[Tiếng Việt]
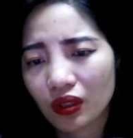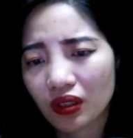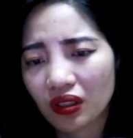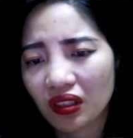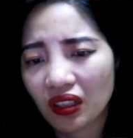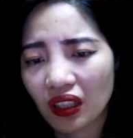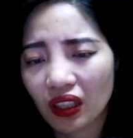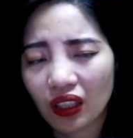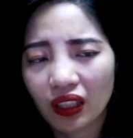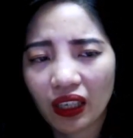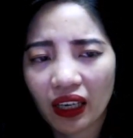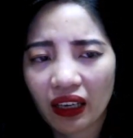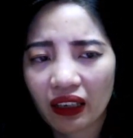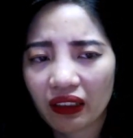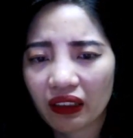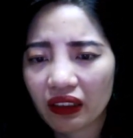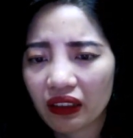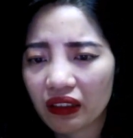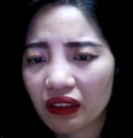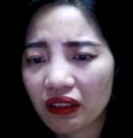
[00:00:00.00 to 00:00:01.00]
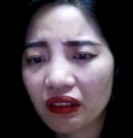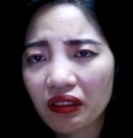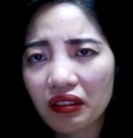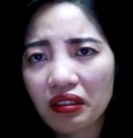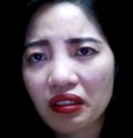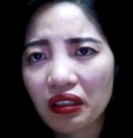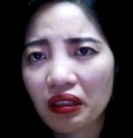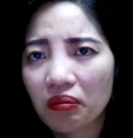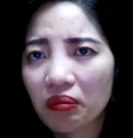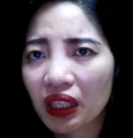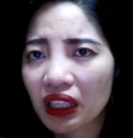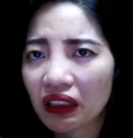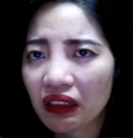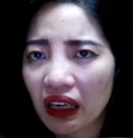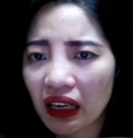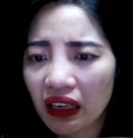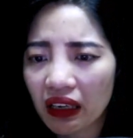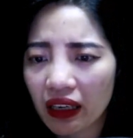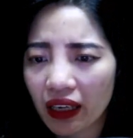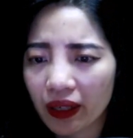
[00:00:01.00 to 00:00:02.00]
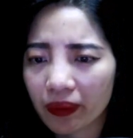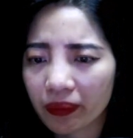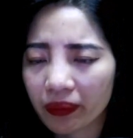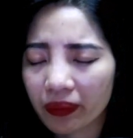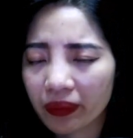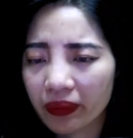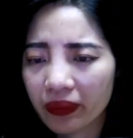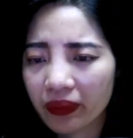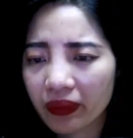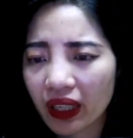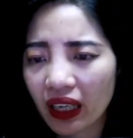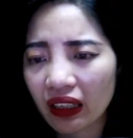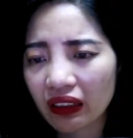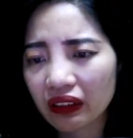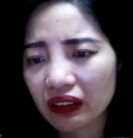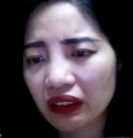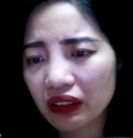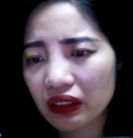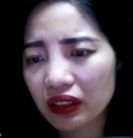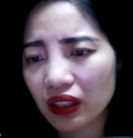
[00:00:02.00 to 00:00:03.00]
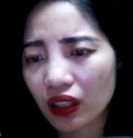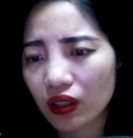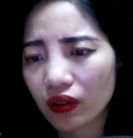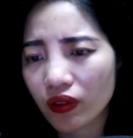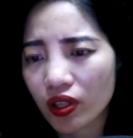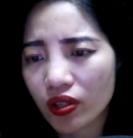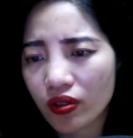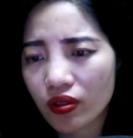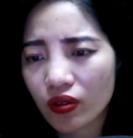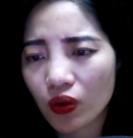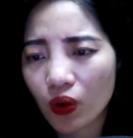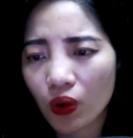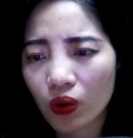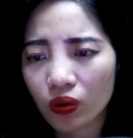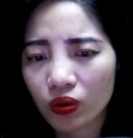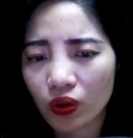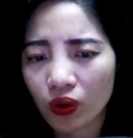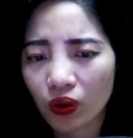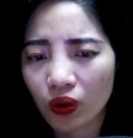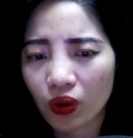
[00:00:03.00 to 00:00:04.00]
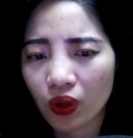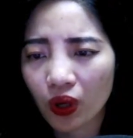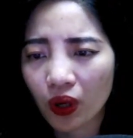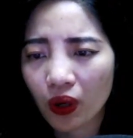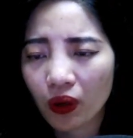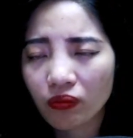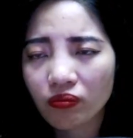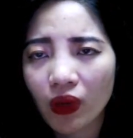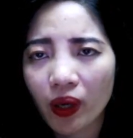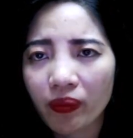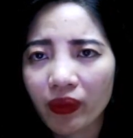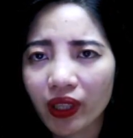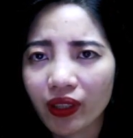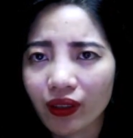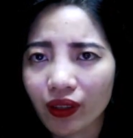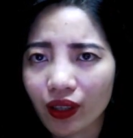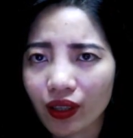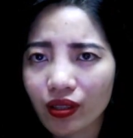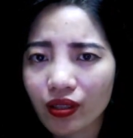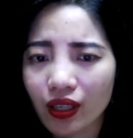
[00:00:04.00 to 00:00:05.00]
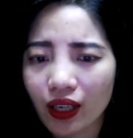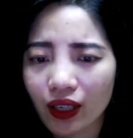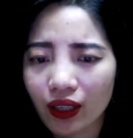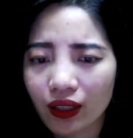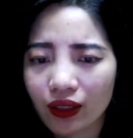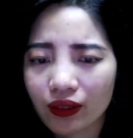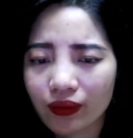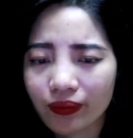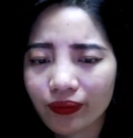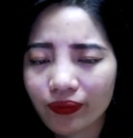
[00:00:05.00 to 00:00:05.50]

Nghĩ lại những gì mình đã làm. Anh tức giận vì sự hồ đồ mà mình gây ra.